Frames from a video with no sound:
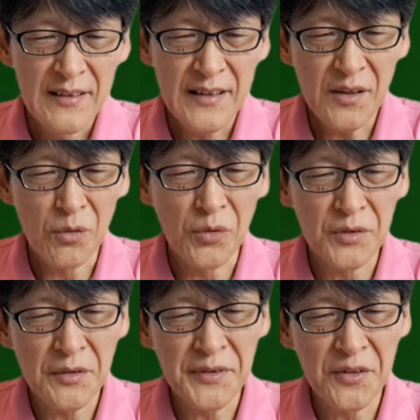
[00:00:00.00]
ね、
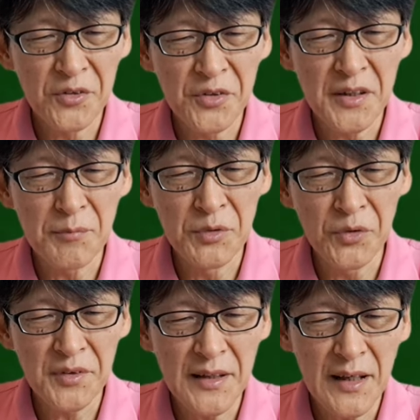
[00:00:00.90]
お手振りの時、無
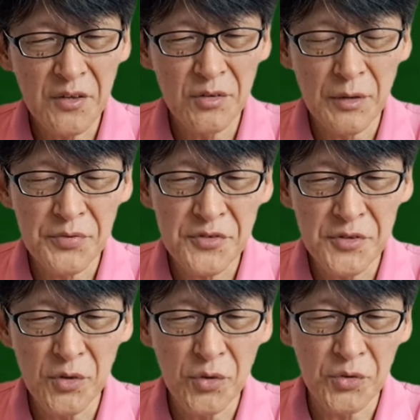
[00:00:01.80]
言であるのは普通
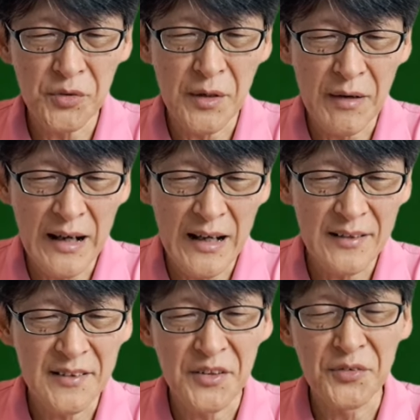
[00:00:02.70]
のことで
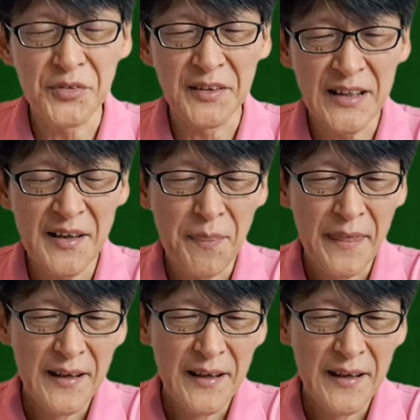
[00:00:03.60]
は、っていうふうにね、